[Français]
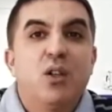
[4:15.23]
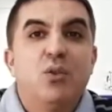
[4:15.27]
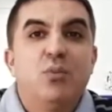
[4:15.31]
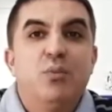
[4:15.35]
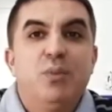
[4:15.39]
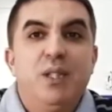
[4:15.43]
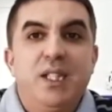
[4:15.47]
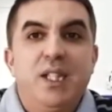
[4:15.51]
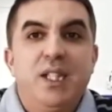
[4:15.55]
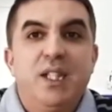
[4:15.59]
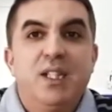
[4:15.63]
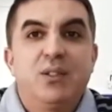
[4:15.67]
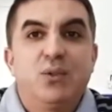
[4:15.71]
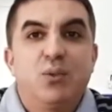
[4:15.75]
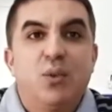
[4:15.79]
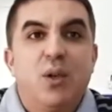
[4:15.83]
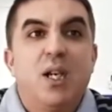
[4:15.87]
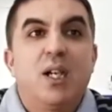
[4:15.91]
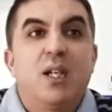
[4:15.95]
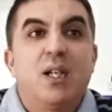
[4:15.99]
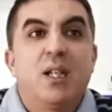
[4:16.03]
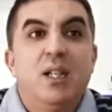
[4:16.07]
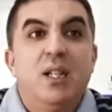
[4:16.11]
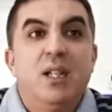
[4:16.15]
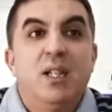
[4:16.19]

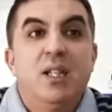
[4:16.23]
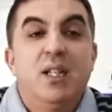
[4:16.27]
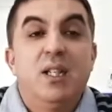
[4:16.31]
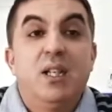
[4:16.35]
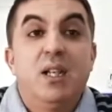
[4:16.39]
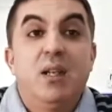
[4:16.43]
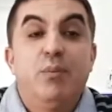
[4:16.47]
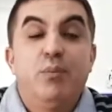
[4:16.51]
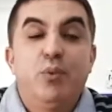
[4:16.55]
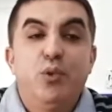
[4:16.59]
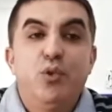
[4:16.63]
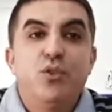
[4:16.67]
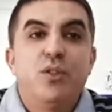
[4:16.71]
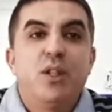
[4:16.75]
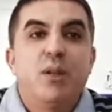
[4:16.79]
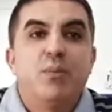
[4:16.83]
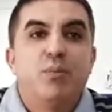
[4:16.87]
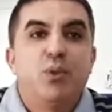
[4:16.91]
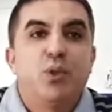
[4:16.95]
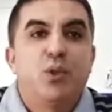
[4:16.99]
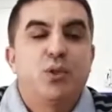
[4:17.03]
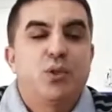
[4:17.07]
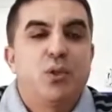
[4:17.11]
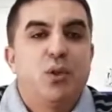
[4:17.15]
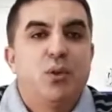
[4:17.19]
obligatoires les plus
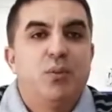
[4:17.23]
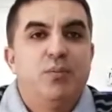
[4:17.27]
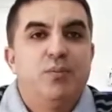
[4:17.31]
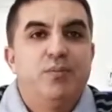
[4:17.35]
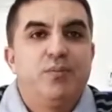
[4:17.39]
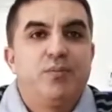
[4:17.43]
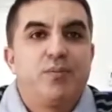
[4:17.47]
importants.